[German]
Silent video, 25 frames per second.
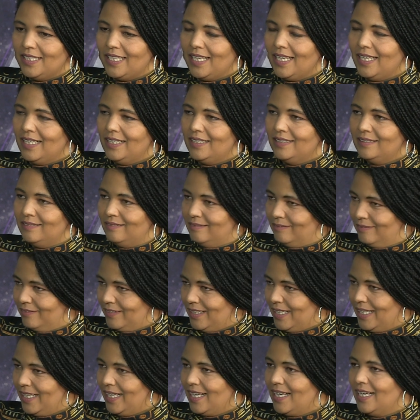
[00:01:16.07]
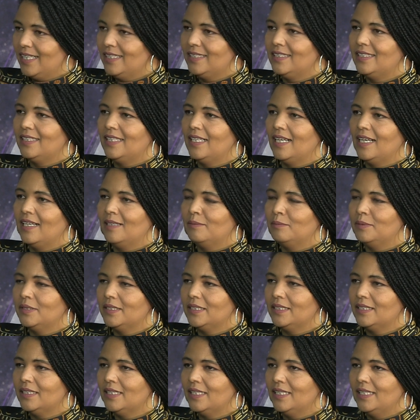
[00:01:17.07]
Jahre verheiratet,
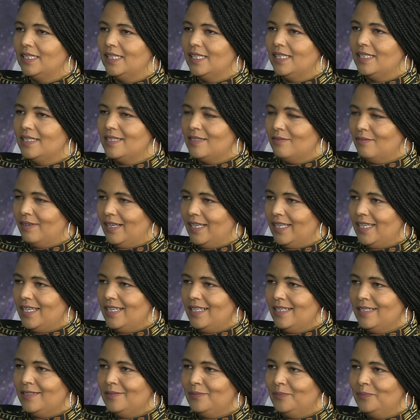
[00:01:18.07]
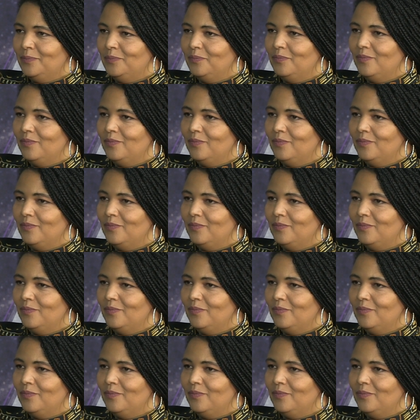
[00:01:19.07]
habe zwei Kinder